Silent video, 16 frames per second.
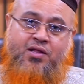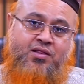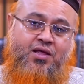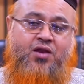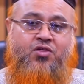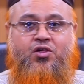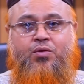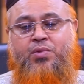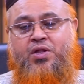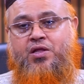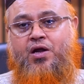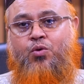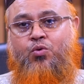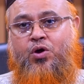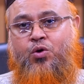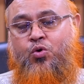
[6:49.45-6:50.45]
তার সামনে
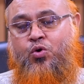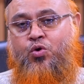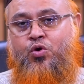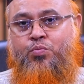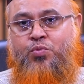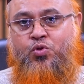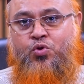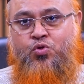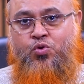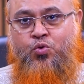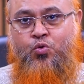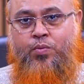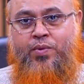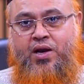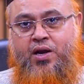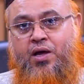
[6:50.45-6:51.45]
তাড়াহুড়া কখনোই প্রদর্শন
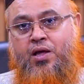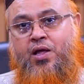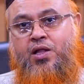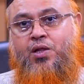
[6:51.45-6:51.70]
করবেন না